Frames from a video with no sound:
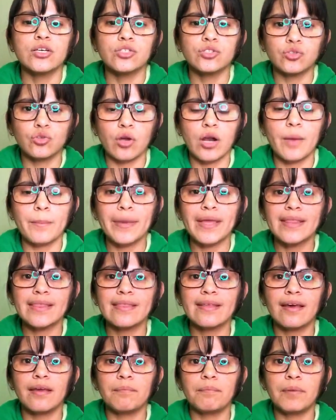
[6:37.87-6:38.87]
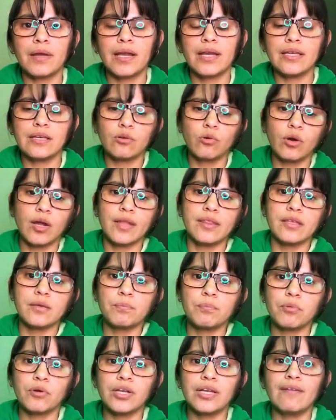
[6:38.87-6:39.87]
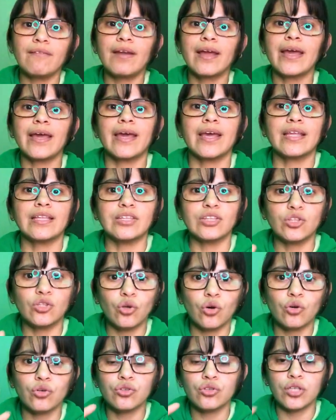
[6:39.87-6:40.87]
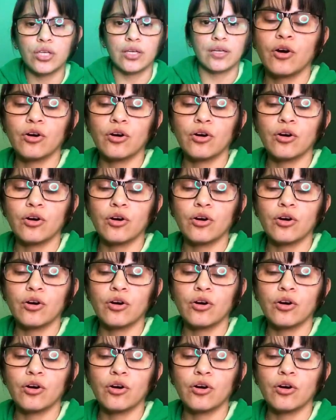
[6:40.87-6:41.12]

solamente hay películas disponibles en 2D.